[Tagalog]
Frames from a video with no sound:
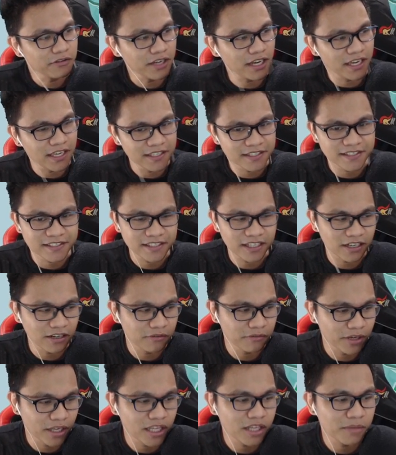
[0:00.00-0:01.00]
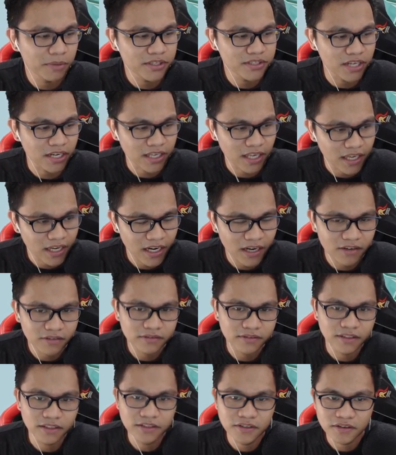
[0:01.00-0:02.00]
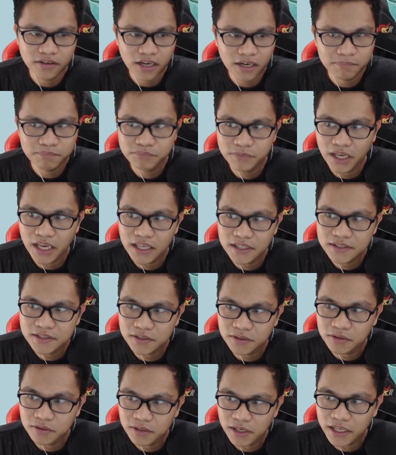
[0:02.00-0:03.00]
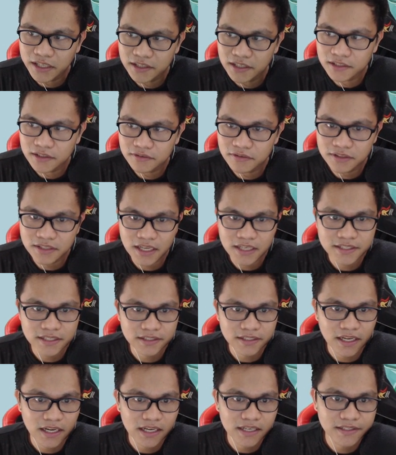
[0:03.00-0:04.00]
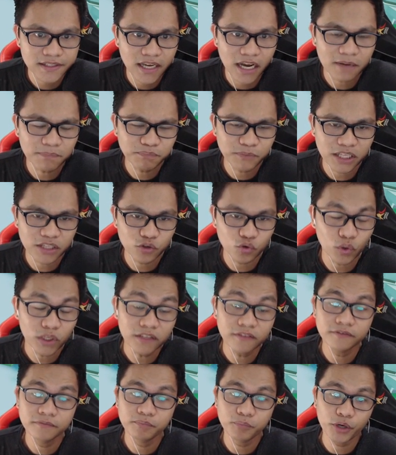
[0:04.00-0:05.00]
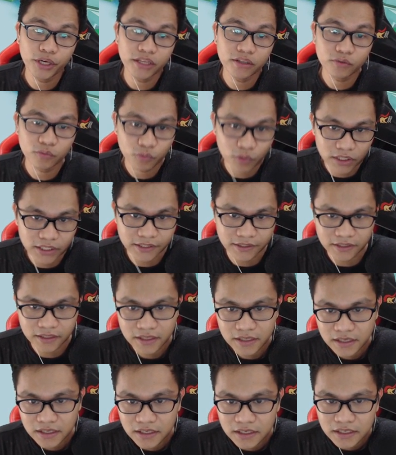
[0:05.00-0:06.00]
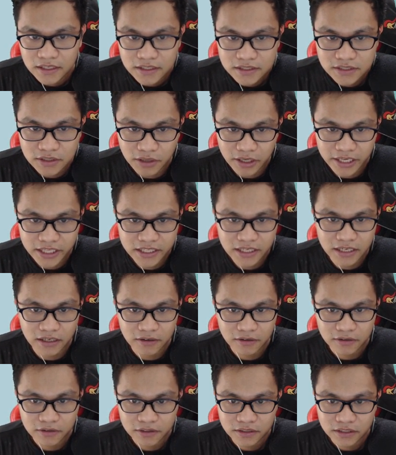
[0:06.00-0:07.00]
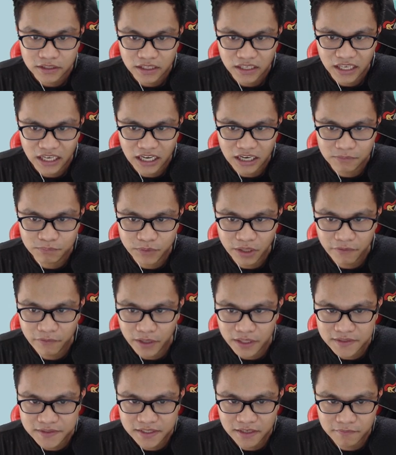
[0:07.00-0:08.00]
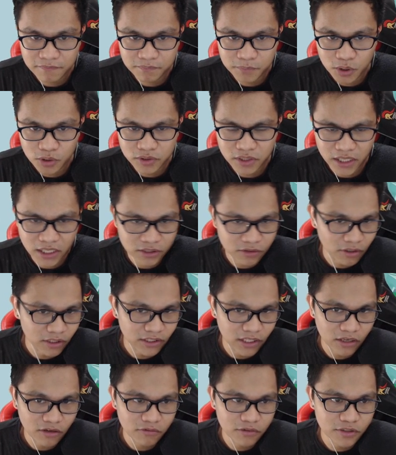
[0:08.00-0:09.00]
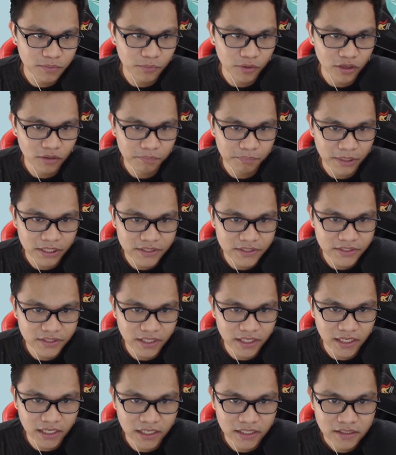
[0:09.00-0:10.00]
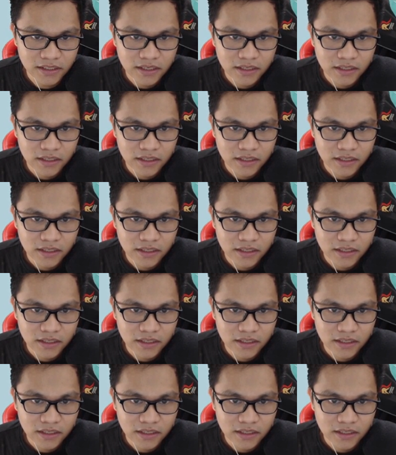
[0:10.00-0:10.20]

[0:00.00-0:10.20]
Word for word: guys. Uh, we're gonna be checking out the new update. So, click natin ito nasa taas. Update 12.1. So, ayan na. Um, defensive mode. Ito ata yung small patch nila.